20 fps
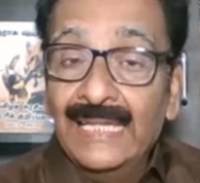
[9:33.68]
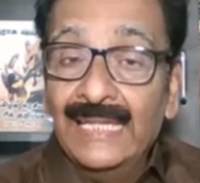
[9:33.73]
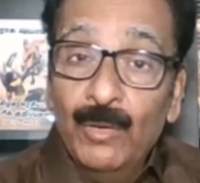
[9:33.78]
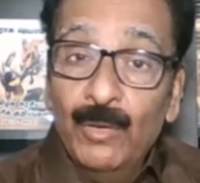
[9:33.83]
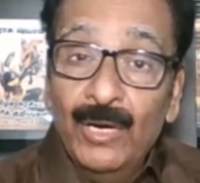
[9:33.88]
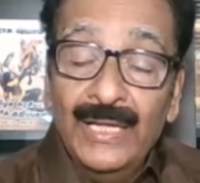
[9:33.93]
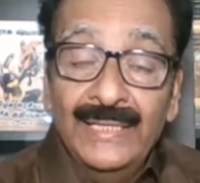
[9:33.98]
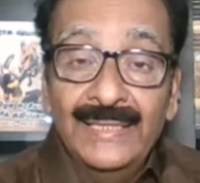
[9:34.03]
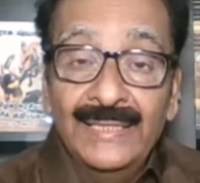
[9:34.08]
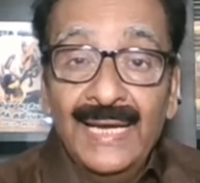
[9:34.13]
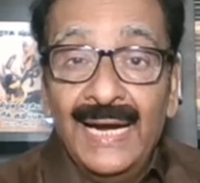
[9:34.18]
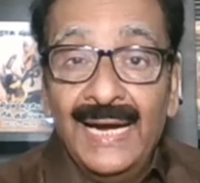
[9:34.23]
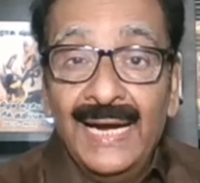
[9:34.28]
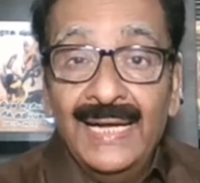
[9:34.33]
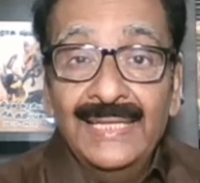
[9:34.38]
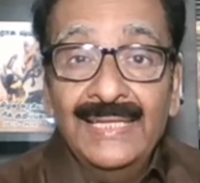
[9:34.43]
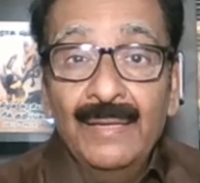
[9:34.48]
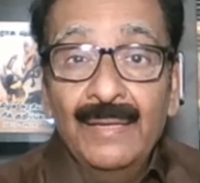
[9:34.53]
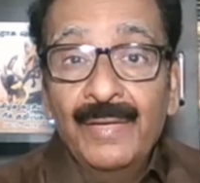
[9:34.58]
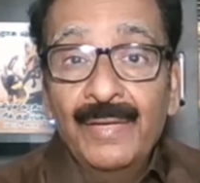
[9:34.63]
அதே போல இந்திரா
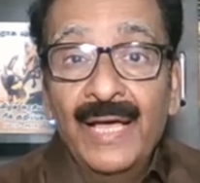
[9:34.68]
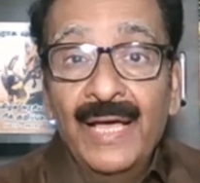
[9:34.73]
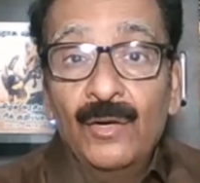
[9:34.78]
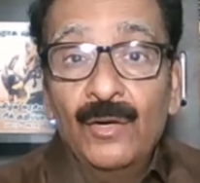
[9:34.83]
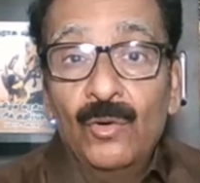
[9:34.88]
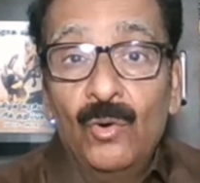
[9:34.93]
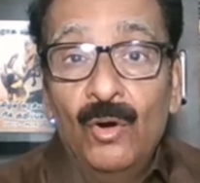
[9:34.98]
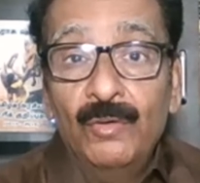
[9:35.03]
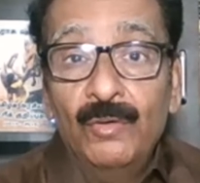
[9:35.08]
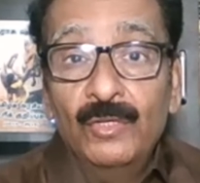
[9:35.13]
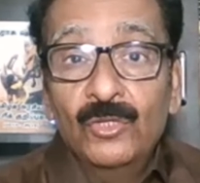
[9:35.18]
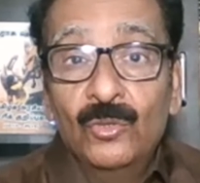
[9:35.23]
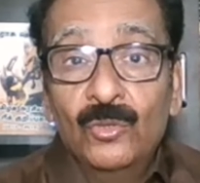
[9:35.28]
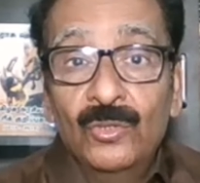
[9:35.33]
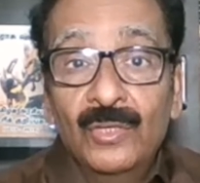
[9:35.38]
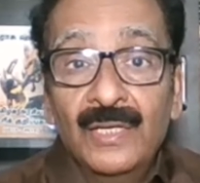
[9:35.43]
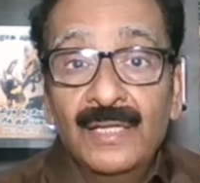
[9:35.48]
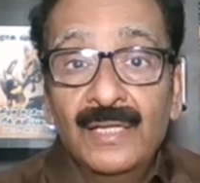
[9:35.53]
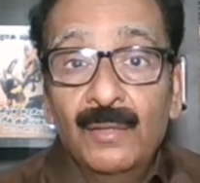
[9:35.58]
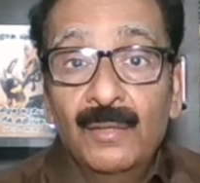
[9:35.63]
காந்தி அம்மையார் கோவித்து
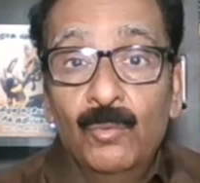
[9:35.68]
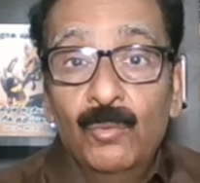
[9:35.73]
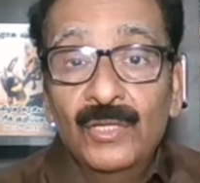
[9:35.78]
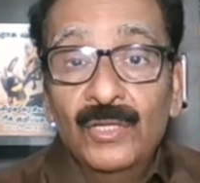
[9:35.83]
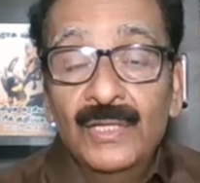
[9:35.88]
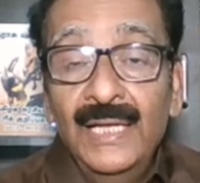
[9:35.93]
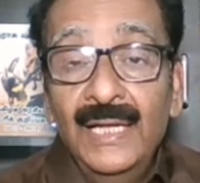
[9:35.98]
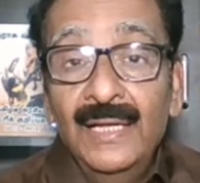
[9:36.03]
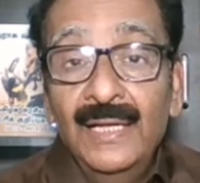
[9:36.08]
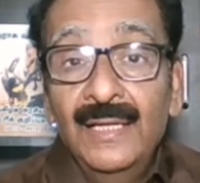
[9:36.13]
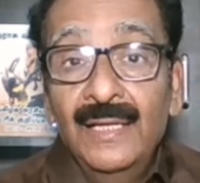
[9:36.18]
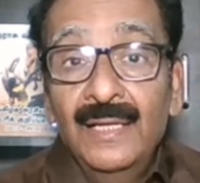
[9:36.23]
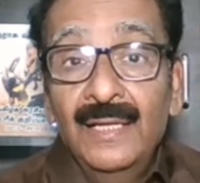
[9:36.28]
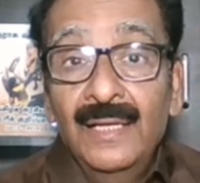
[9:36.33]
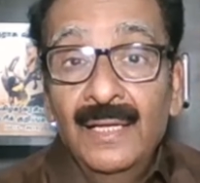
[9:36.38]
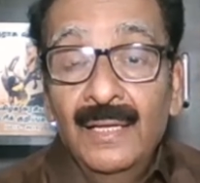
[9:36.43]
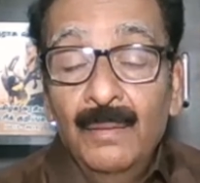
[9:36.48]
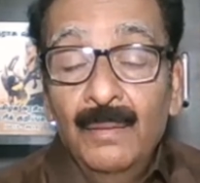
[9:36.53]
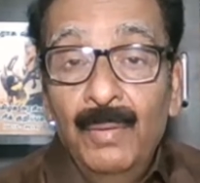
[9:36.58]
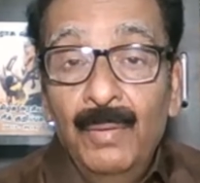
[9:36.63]
கொண்டு போது
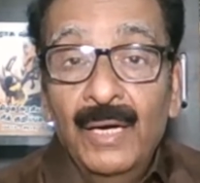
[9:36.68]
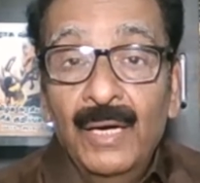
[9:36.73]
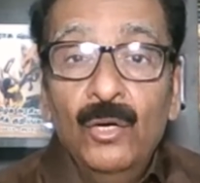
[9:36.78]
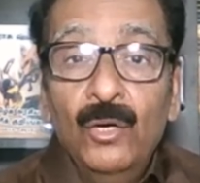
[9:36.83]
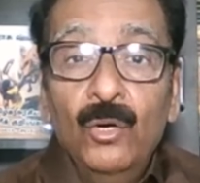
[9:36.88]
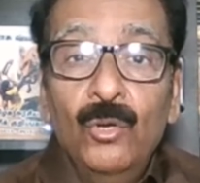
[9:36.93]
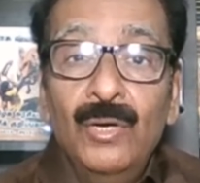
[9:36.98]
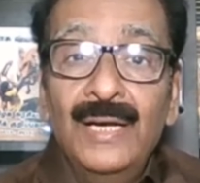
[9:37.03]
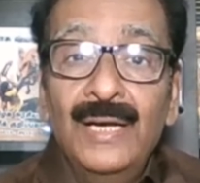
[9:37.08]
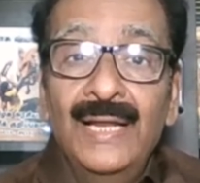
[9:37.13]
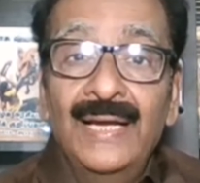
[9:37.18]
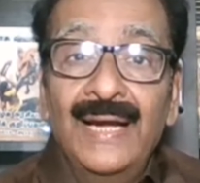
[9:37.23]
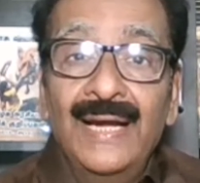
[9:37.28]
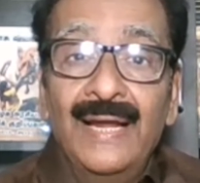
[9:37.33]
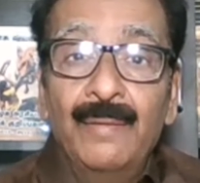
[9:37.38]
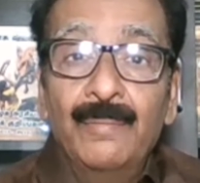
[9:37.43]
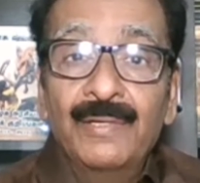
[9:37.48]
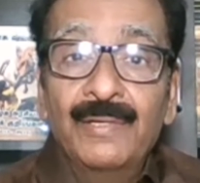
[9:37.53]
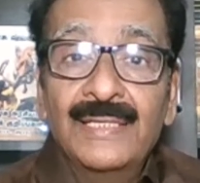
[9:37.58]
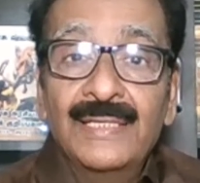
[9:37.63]
பெங்களூரில்
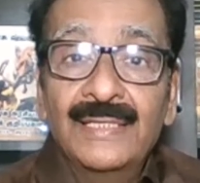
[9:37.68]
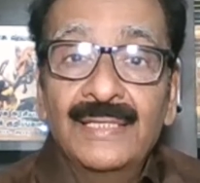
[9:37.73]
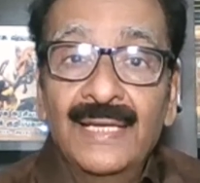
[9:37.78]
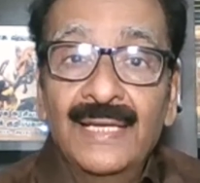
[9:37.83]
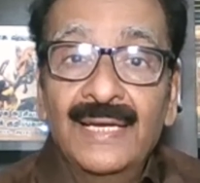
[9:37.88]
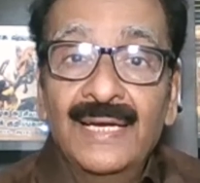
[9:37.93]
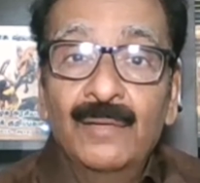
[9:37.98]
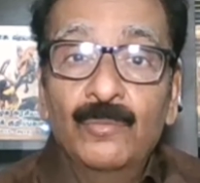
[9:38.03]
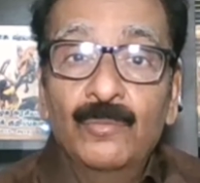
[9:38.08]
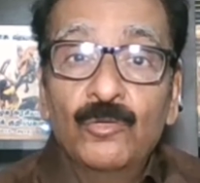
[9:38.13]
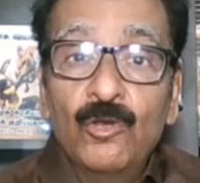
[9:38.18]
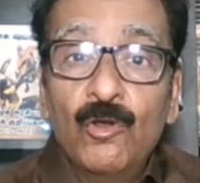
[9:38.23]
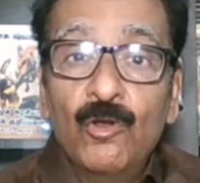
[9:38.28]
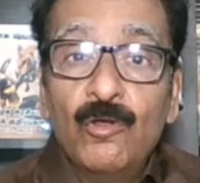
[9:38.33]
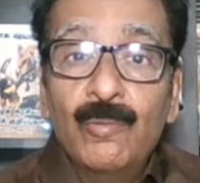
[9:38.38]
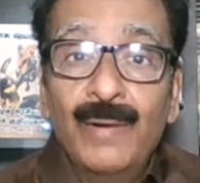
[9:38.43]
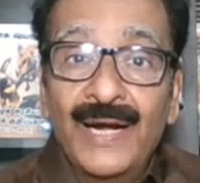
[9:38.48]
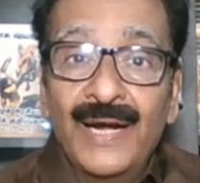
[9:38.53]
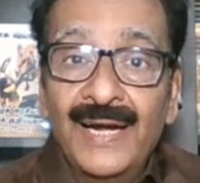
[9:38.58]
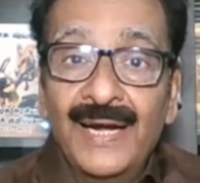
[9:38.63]
நடைபெற்ற தென்னக
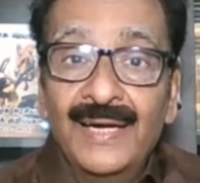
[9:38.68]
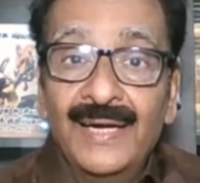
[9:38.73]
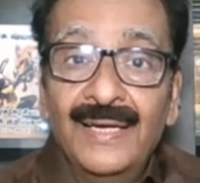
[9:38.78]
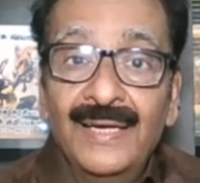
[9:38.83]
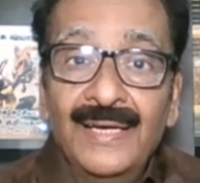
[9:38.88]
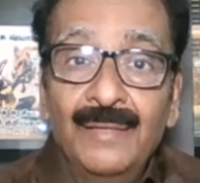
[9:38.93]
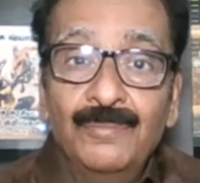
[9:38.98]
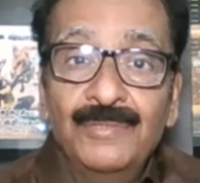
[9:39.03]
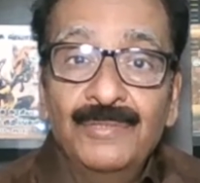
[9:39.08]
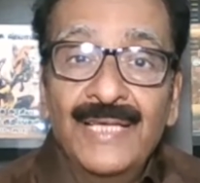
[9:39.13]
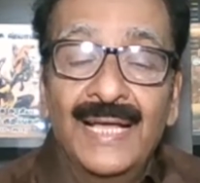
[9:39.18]
முதல்வர் மாநாட்டில்